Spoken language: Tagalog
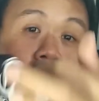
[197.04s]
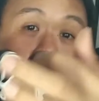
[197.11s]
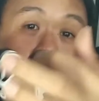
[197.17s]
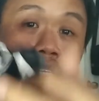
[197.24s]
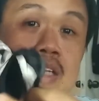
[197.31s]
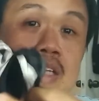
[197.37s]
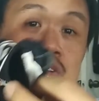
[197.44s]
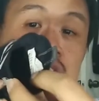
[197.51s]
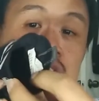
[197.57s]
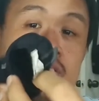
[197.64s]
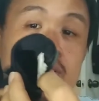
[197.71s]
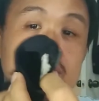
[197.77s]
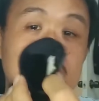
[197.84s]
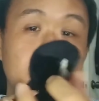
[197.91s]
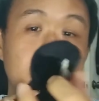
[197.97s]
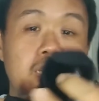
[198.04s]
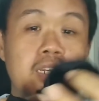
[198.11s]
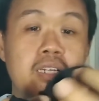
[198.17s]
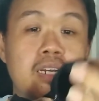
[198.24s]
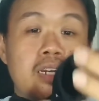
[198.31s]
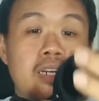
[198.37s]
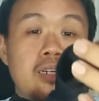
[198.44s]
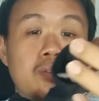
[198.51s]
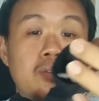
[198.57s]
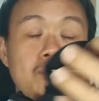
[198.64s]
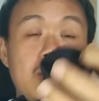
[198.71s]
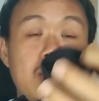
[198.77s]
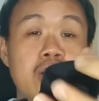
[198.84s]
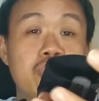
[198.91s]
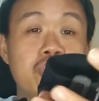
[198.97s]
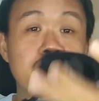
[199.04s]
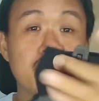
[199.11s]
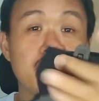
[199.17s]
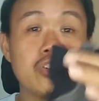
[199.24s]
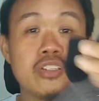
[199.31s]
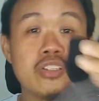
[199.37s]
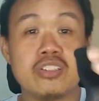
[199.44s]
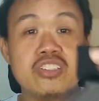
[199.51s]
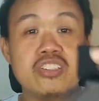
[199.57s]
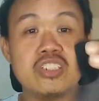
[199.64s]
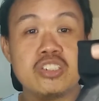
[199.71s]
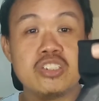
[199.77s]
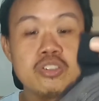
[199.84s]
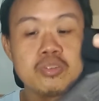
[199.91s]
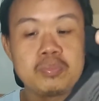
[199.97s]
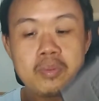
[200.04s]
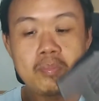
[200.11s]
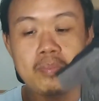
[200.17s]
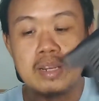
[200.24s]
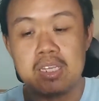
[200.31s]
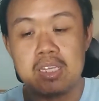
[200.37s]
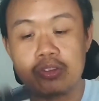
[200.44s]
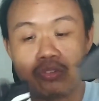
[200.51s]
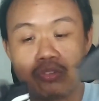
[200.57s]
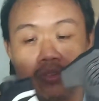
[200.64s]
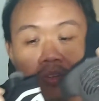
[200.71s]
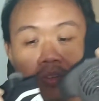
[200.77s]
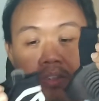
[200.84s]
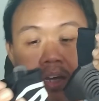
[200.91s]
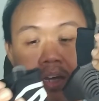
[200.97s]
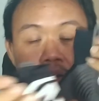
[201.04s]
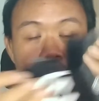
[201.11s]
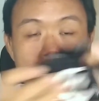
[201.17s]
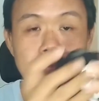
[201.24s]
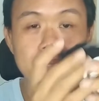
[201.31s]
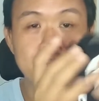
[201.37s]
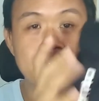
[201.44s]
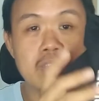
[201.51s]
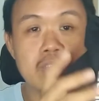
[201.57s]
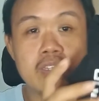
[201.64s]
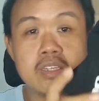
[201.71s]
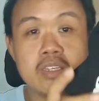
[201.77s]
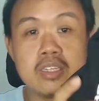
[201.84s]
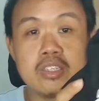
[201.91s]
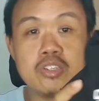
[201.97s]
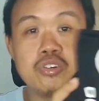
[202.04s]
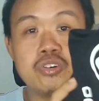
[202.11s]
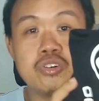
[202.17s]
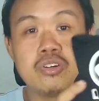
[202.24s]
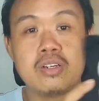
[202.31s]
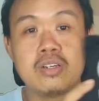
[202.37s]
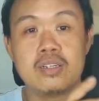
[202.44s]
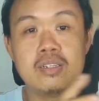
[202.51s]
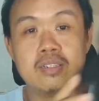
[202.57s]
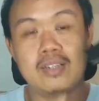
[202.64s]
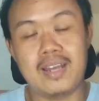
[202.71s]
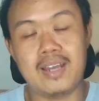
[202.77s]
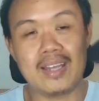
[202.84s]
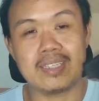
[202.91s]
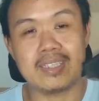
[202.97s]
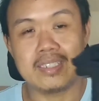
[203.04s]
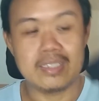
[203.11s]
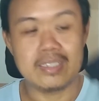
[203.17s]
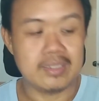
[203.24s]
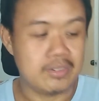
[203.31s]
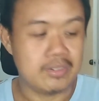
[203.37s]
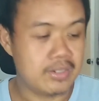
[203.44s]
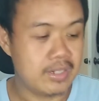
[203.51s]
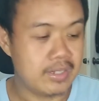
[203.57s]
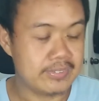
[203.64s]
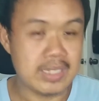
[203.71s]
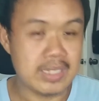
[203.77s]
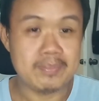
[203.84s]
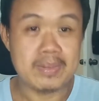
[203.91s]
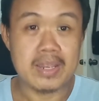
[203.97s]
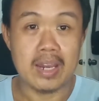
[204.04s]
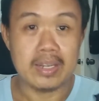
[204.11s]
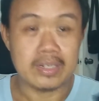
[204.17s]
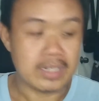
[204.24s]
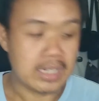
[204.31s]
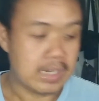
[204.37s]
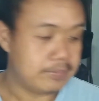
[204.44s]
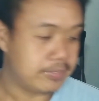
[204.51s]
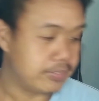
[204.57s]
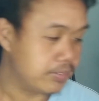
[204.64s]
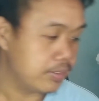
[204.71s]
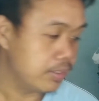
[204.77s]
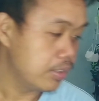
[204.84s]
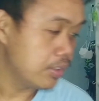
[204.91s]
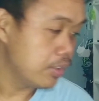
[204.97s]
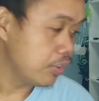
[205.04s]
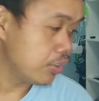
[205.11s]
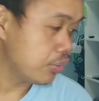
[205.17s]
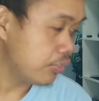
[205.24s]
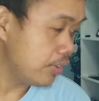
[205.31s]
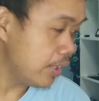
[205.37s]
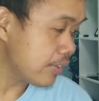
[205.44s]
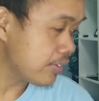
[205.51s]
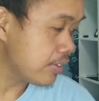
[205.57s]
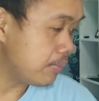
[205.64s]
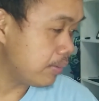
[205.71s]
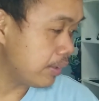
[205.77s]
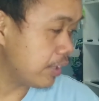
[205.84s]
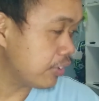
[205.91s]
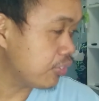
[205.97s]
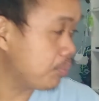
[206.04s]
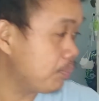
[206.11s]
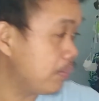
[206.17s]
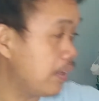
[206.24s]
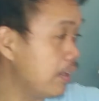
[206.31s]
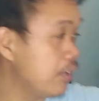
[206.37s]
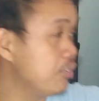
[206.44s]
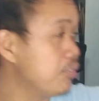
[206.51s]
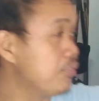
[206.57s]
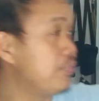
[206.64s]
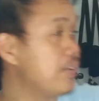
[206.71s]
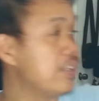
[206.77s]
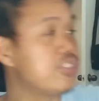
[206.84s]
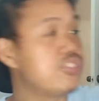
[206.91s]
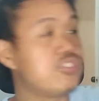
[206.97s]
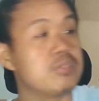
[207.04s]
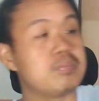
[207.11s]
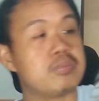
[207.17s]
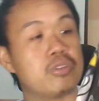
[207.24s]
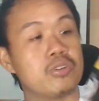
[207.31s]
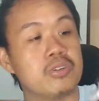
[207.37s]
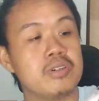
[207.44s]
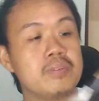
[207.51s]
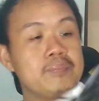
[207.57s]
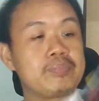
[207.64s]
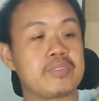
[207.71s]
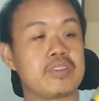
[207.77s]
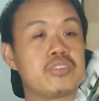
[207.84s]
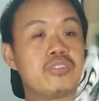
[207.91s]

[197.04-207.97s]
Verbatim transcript: ito talagang bago to Gio po pala itong ano yung aking semi hand gloves So next naman ito pala yung face chip ko. So